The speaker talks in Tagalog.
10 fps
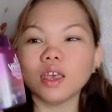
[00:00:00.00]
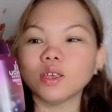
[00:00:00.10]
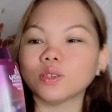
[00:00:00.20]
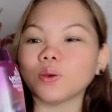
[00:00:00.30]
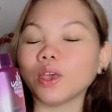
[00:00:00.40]

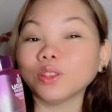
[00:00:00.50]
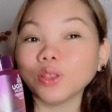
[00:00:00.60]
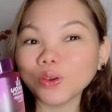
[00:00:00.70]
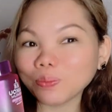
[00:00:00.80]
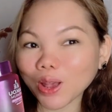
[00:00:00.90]
so, ito
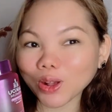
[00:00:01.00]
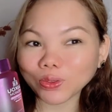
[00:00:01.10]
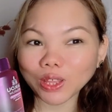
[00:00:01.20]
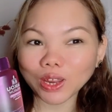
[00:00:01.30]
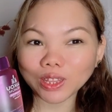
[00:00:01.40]
yung
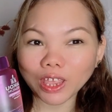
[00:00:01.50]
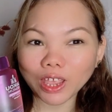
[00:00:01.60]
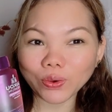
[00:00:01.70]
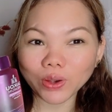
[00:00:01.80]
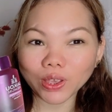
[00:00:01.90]
bagong tinitake
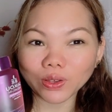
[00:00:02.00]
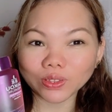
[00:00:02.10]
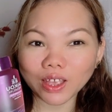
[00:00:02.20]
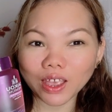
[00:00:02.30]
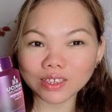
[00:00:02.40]
ko ngayon
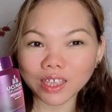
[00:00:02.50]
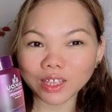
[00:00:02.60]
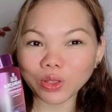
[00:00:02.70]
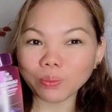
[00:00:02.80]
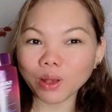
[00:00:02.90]
guys.
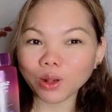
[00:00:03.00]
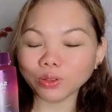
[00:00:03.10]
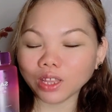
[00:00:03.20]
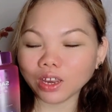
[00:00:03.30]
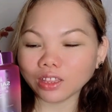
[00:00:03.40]
Ito yung bagong
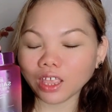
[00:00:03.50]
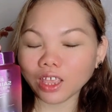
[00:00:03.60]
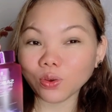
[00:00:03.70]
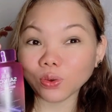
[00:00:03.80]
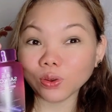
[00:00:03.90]
tinitake
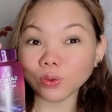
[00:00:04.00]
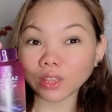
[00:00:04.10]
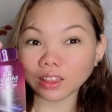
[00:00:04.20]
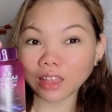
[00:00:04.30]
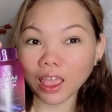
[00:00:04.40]
kong
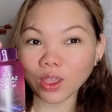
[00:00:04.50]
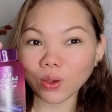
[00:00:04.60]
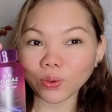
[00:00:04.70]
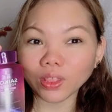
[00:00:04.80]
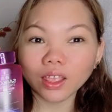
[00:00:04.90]

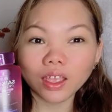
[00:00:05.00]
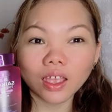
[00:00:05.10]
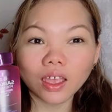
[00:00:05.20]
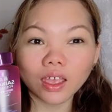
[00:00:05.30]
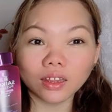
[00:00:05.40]
glutathione
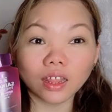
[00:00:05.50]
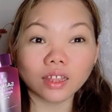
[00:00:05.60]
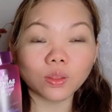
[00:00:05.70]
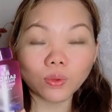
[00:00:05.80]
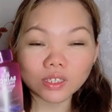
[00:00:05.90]
not
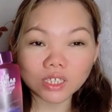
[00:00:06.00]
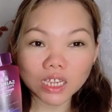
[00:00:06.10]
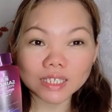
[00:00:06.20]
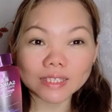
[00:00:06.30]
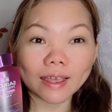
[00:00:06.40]
which
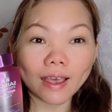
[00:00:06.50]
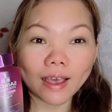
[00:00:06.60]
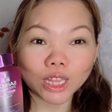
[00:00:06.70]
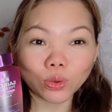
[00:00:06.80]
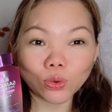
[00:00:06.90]
is
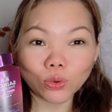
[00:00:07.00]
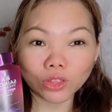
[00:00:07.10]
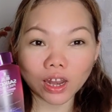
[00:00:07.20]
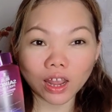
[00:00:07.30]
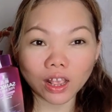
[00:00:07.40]
nakakatulong
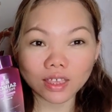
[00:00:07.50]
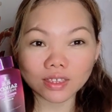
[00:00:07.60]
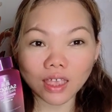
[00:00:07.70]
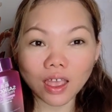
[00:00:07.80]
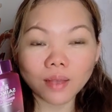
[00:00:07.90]
talaga
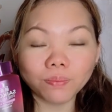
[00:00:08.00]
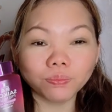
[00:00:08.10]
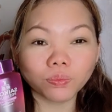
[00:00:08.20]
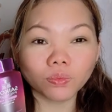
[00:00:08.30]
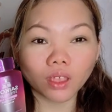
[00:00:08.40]
sa
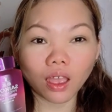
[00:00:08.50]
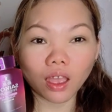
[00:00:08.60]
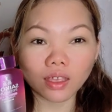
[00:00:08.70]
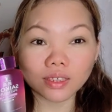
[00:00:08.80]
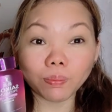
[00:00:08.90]

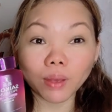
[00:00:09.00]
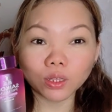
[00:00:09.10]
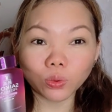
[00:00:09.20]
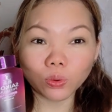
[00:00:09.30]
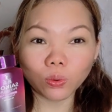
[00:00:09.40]
uh, sa
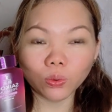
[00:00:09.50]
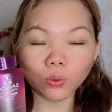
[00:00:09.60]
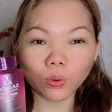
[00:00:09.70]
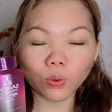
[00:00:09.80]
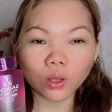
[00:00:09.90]
pagtulog
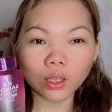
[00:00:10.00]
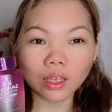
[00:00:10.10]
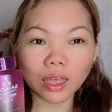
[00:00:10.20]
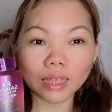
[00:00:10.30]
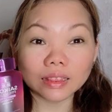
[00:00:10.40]
ko.
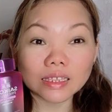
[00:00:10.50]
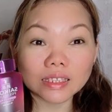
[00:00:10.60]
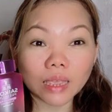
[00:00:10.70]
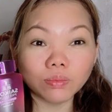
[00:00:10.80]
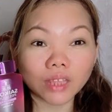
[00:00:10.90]
At the
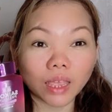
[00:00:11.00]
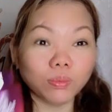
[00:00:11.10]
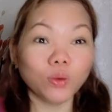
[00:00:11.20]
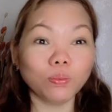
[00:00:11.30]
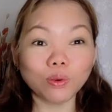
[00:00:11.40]
same
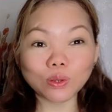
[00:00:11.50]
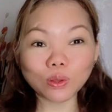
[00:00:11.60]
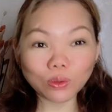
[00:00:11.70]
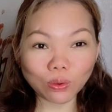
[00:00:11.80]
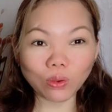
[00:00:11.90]
time, yung
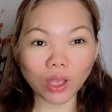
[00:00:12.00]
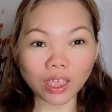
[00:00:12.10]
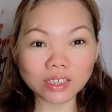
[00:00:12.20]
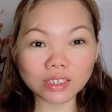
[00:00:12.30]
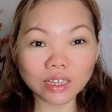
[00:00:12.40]
puson ko
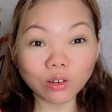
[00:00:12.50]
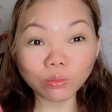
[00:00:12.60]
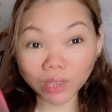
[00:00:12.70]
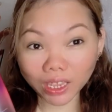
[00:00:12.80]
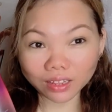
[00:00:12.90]
guys,
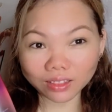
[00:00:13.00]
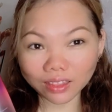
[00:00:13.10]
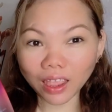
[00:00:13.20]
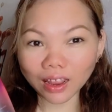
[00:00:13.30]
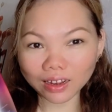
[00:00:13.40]
lumiit
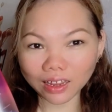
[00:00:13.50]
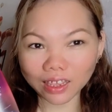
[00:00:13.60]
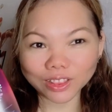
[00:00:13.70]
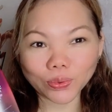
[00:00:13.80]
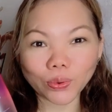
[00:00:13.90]
dahil
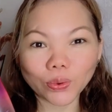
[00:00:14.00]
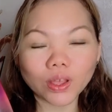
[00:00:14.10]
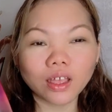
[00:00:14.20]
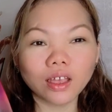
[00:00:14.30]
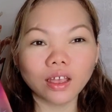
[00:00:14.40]
dito.
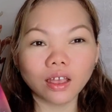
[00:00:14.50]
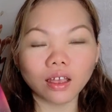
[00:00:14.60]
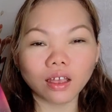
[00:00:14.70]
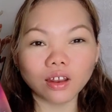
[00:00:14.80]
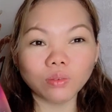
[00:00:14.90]

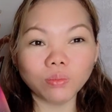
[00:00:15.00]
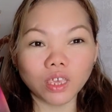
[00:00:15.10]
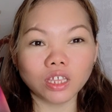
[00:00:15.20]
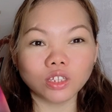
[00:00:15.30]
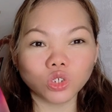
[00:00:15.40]
Uh,
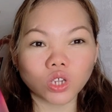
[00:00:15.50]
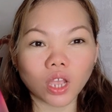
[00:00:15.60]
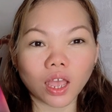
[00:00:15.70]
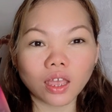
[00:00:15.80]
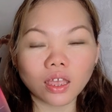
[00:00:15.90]
lumiit siya